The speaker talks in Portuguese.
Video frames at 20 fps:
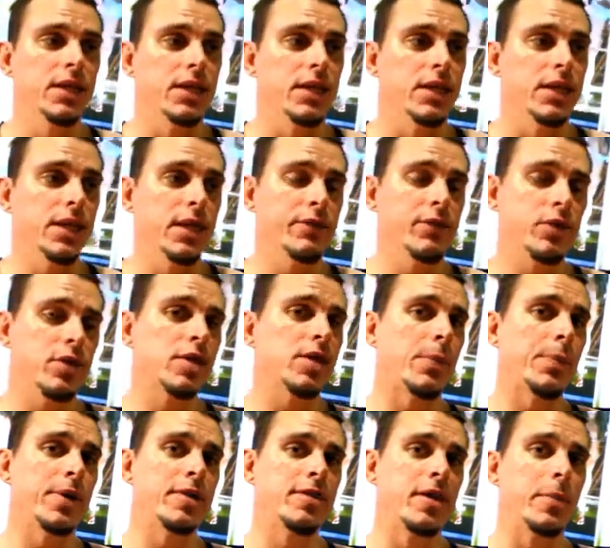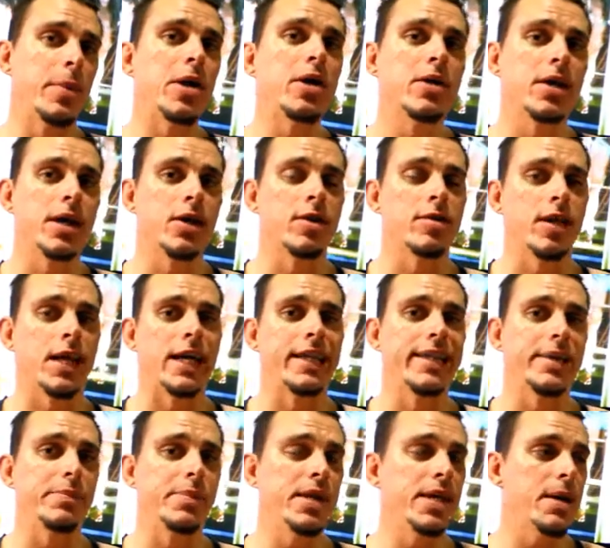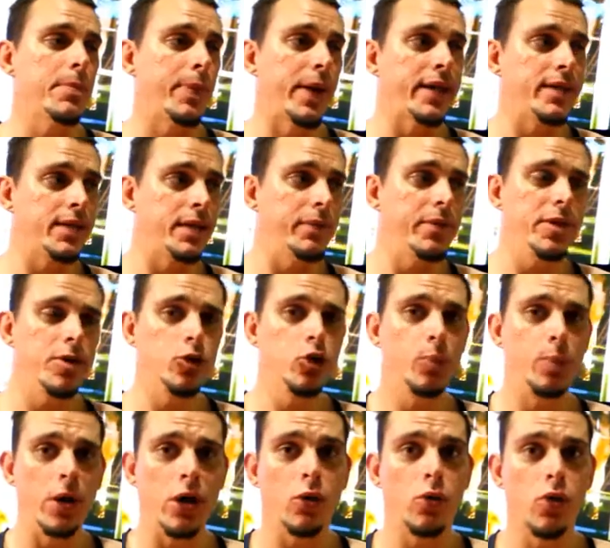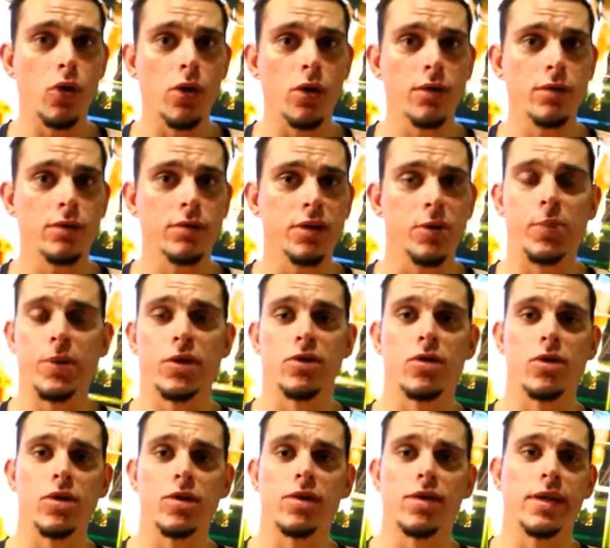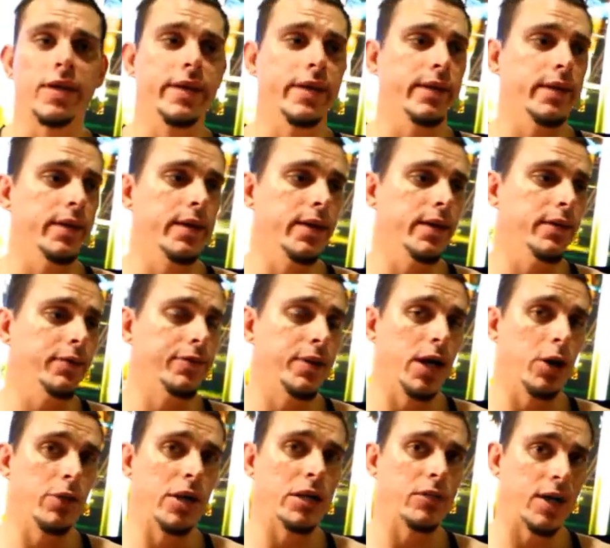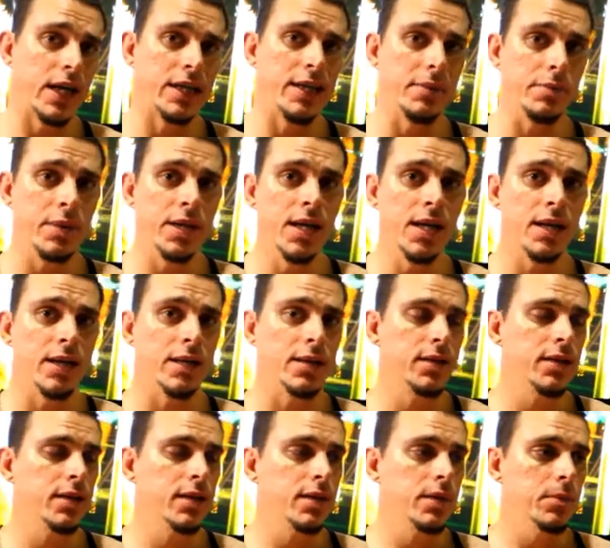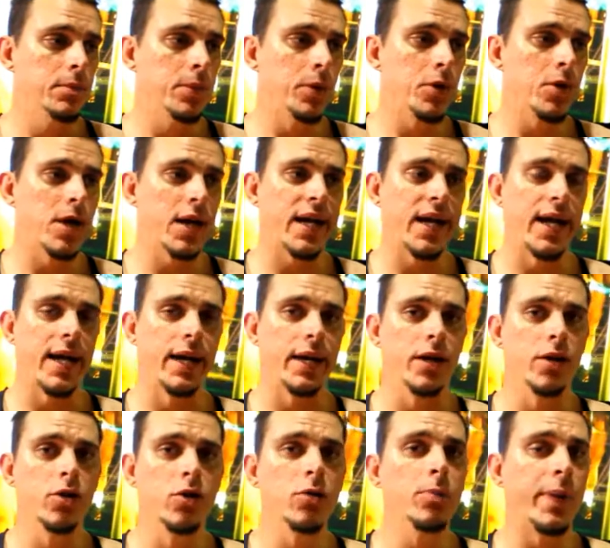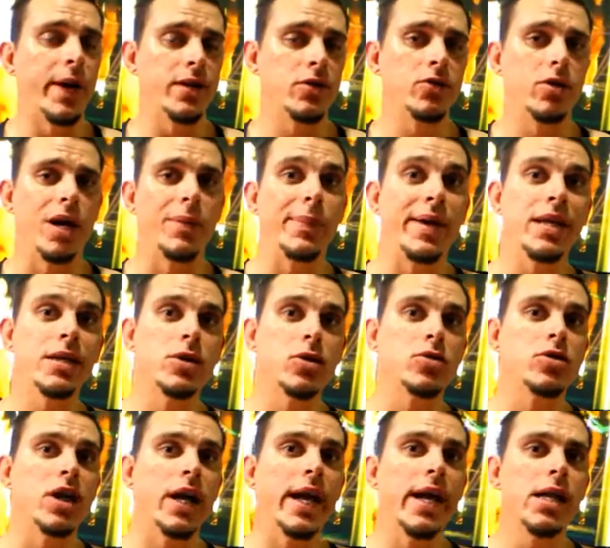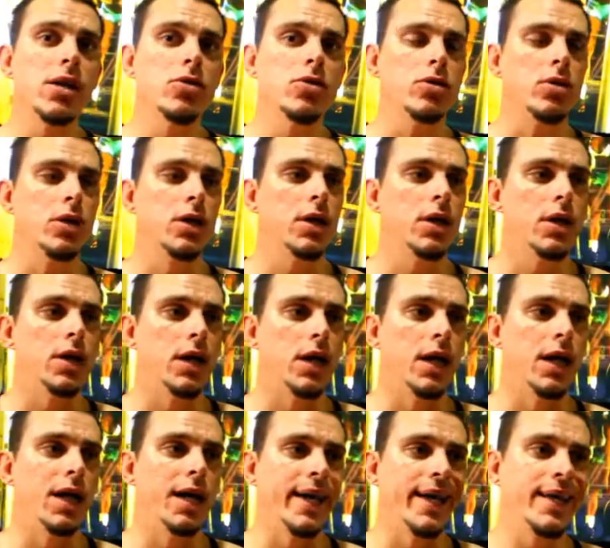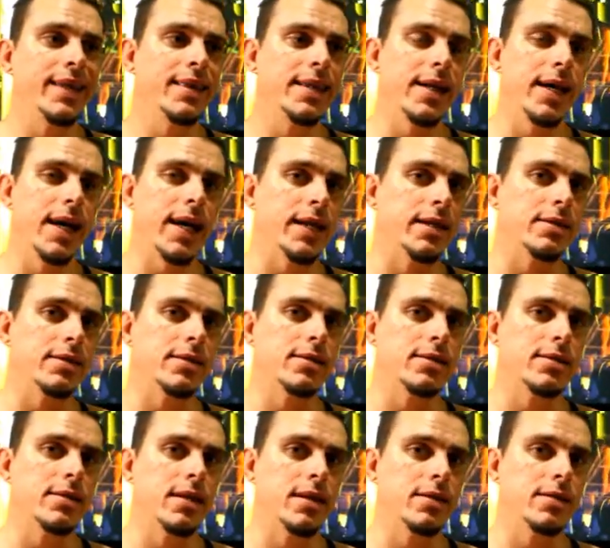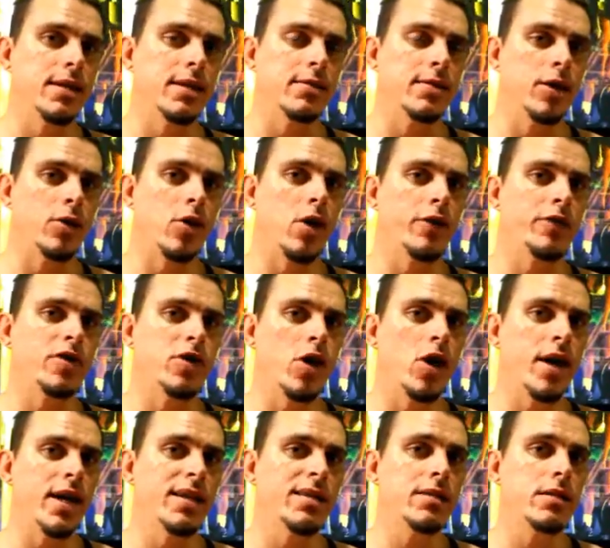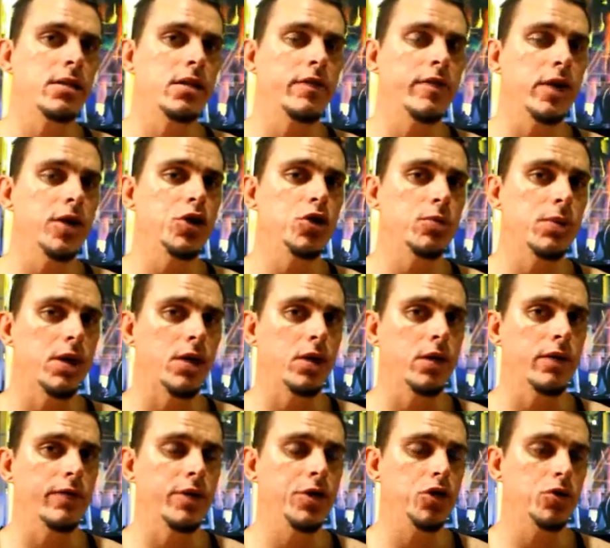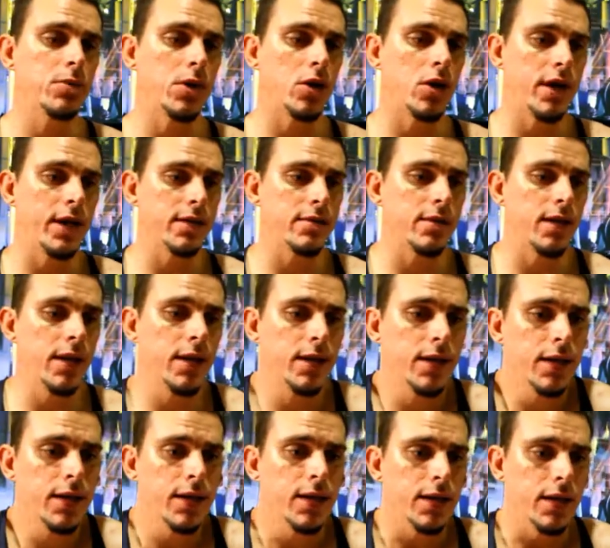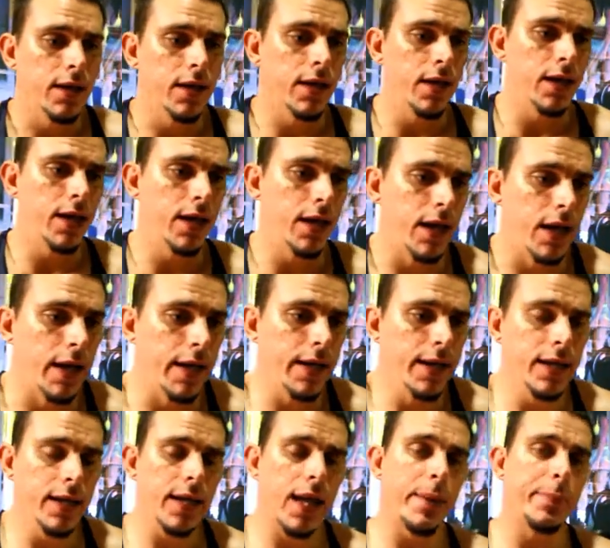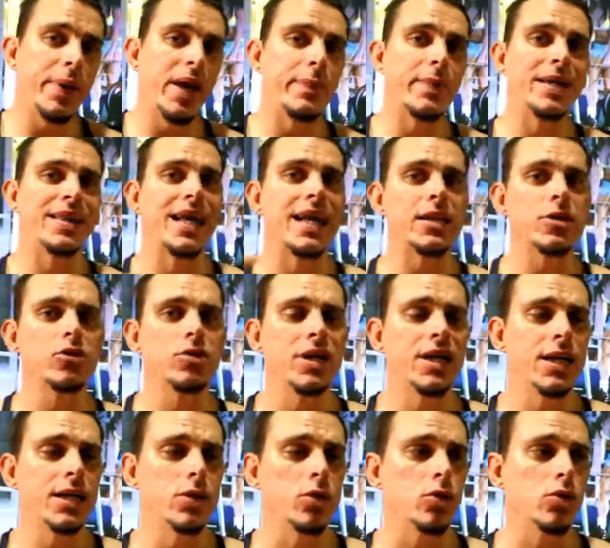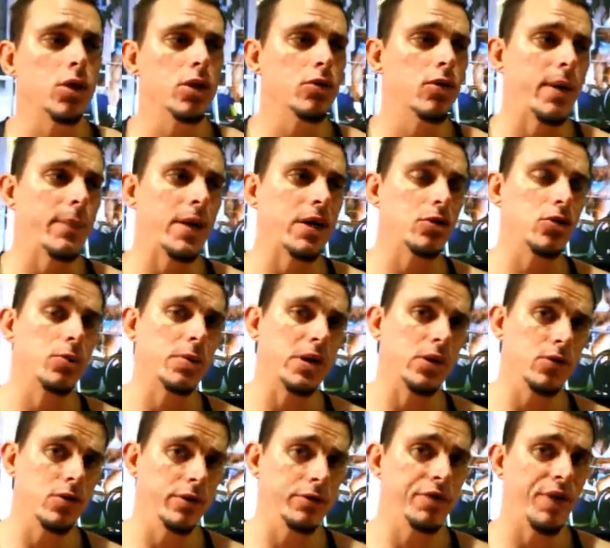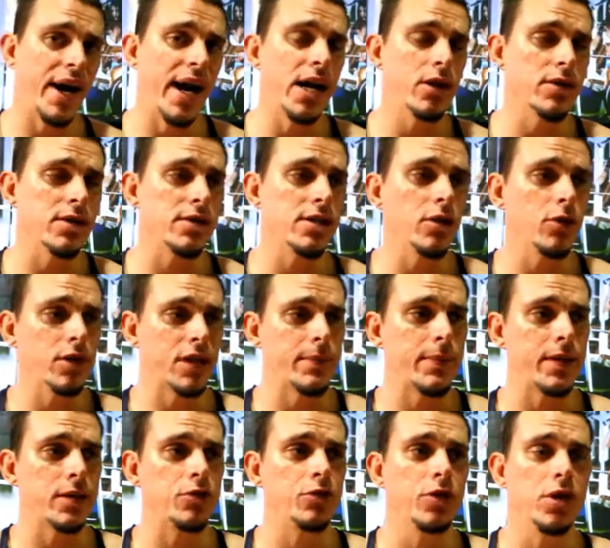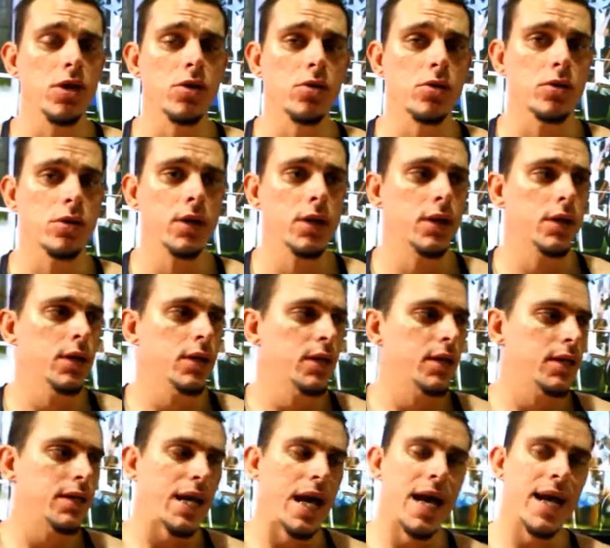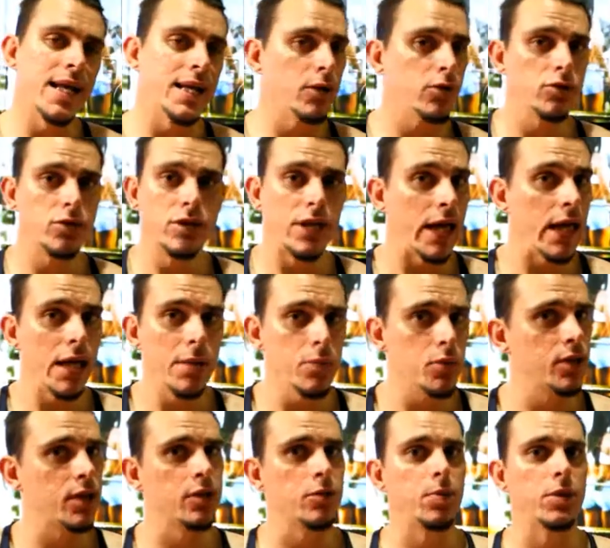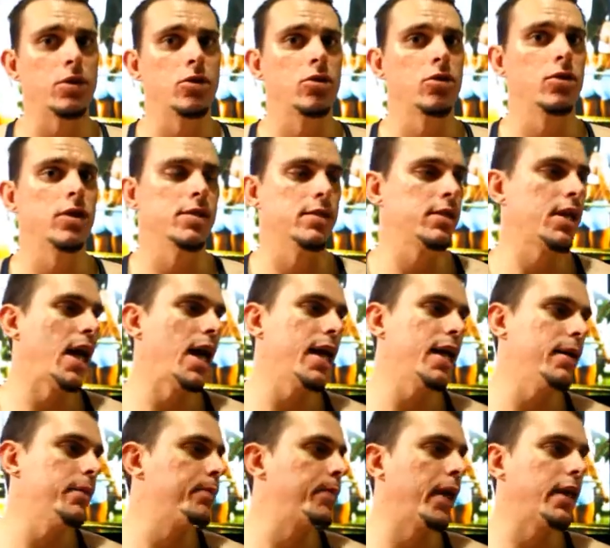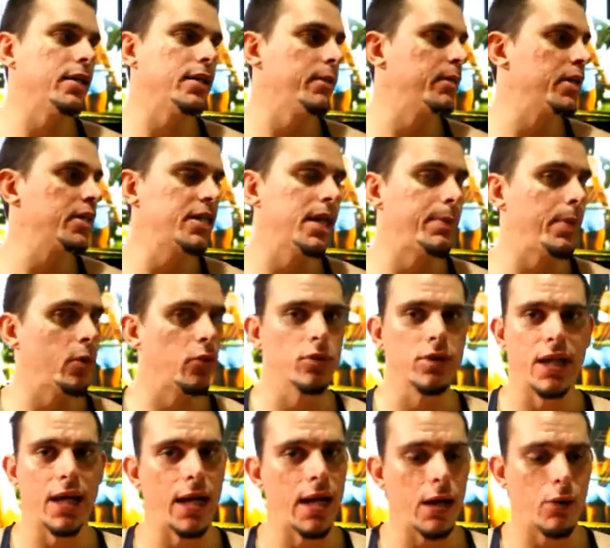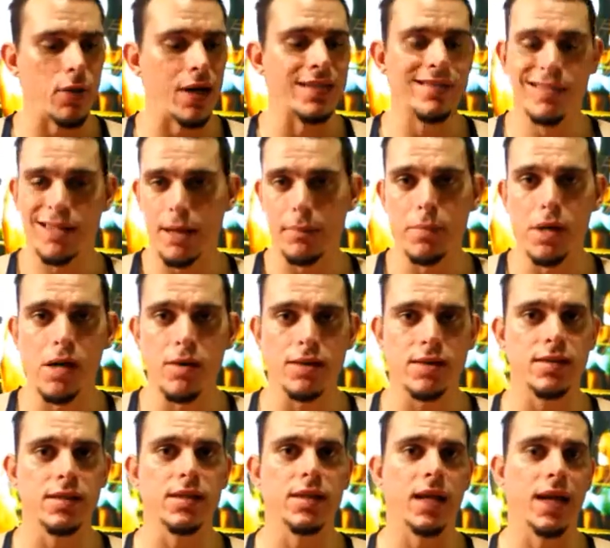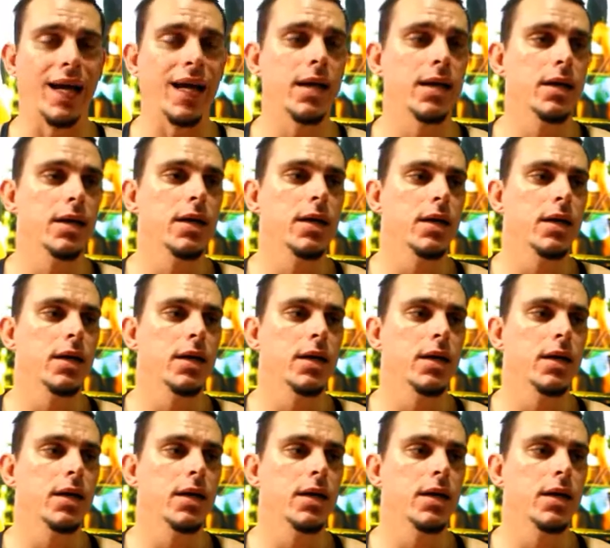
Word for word: E vocês já perceberam que a nossa academia praticamente duplicou de pessoas que, que frequentam a academia? Porra, cara, eu particularmente eu treino ah, entre as, as 19 horas e as 21, 21 horas, né? É, e lá pela metade do ano, quando é mais ou menos inverno, assim, quando é mais frio, Cara, não tem muitas pessoas. Cara, praticamente dá pra contar quase na mão, assim, né?